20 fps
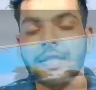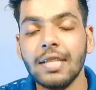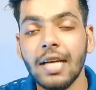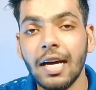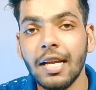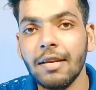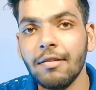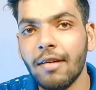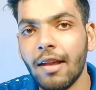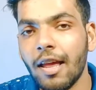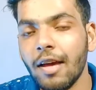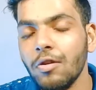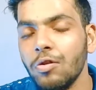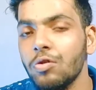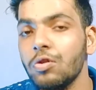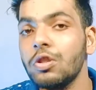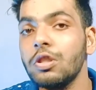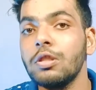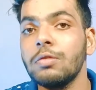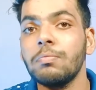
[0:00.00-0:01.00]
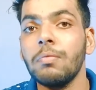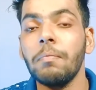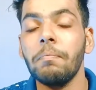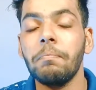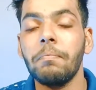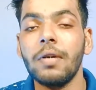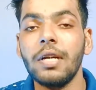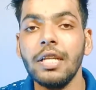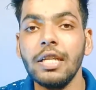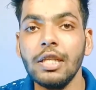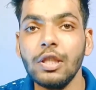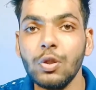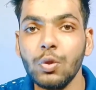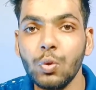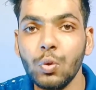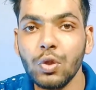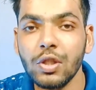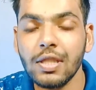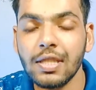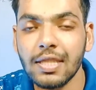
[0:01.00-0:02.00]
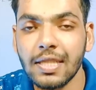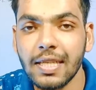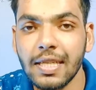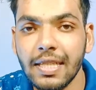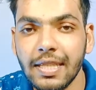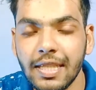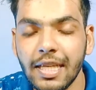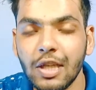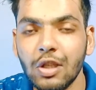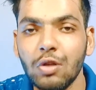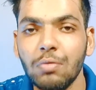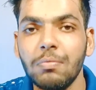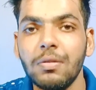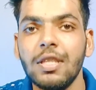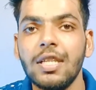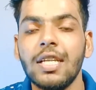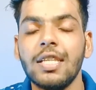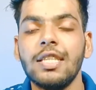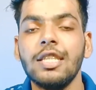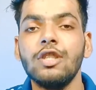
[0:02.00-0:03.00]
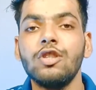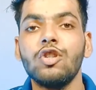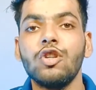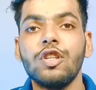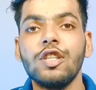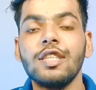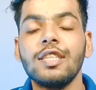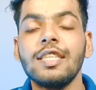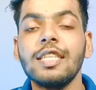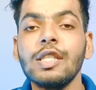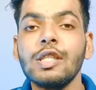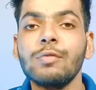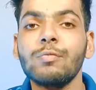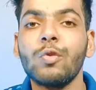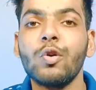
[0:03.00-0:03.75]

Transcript: मज़ा आने वाला है क्योंकि इसमें बड़ी ह्यूज स्क्रीन देखने को मिल जाती है जो कि सिक्स